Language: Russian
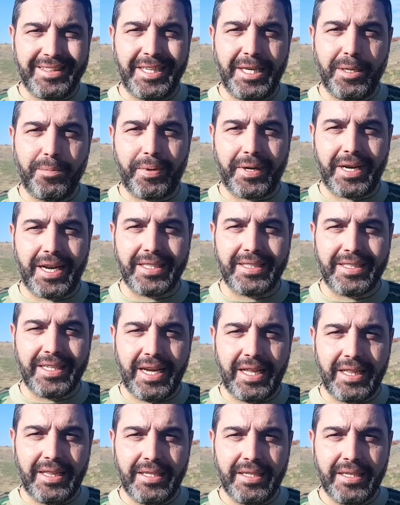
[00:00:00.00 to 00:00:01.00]
ты
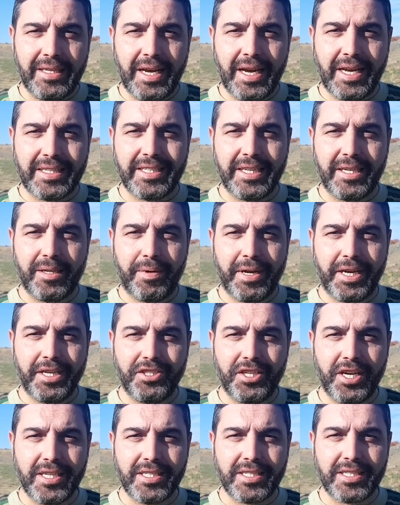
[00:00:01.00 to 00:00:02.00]
продал
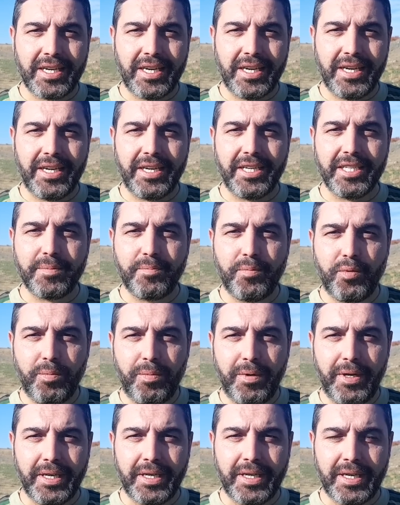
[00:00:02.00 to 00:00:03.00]
Азербайджанская
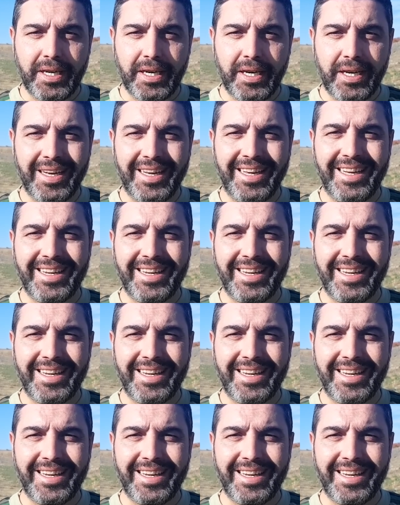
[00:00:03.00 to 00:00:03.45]
республика